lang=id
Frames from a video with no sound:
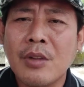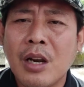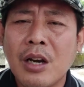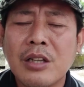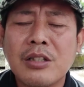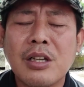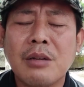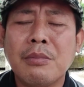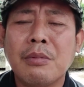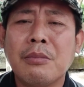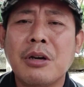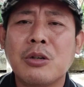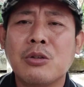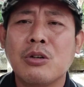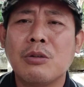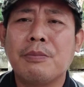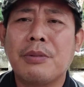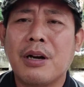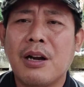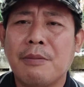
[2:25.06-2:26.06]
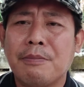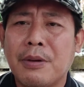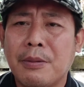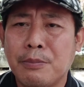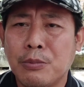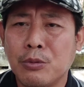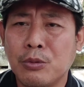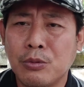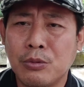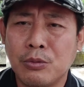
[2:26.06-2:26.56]
karena saya memang dulu pernah
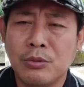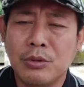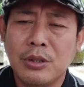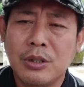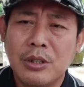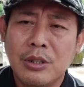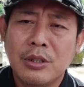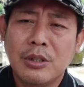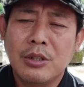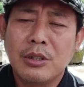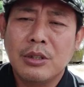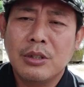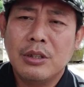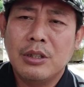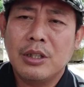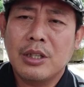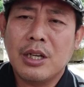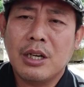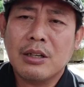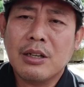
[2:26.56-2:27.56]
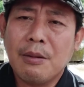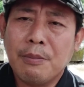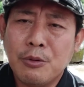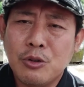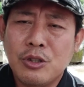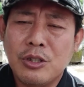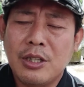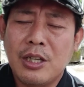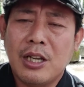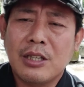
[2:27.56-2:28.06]
berburu ikan
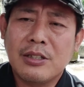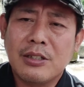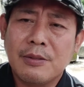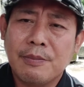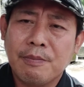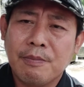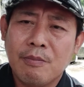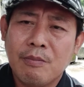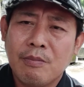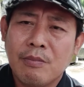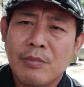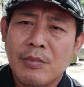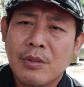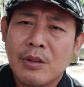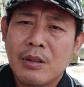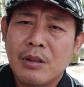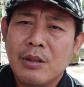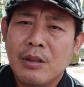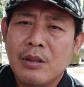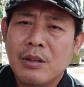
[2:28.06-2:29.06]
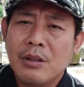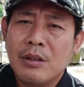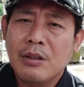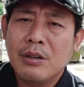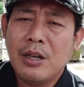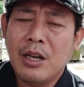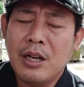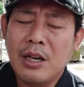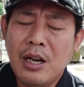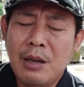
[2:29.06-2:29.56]
gabus hias.
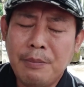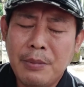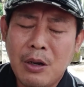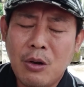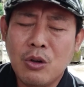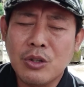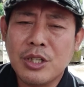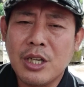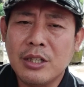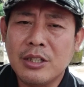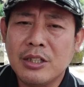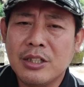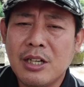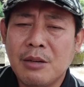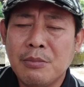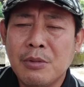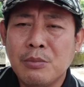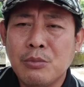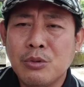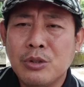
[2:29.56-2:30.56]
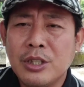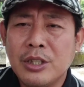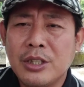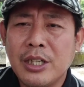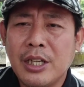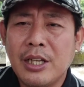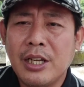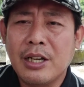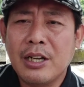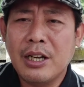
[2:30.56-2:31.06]
Nah, kenapa kok saya tidak
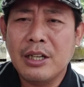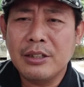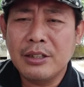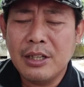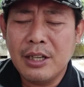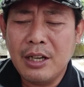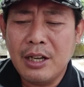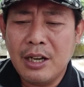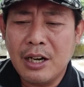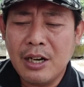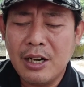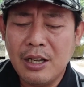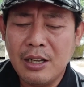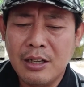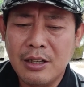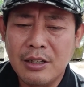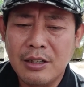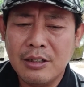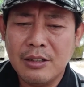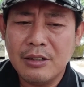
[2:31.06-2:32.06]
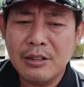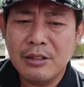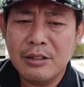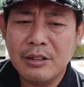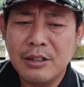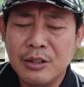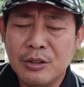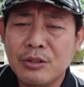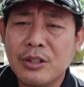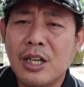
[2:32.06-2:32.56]
membudidayakannya? Karena
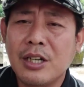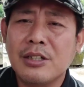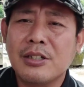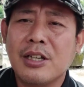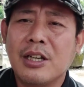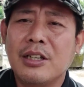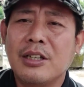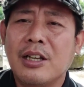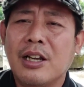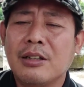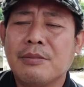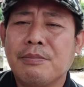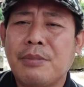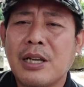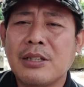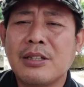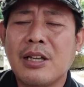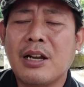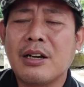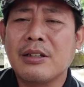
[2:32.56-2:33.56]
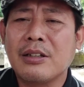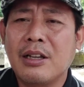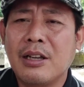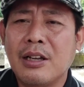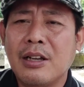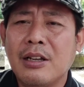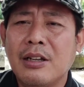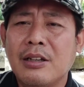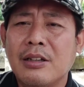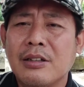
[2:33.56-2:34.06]
itu tadi saya lihat
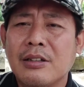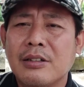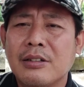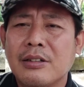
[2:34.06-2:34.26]
pasarnya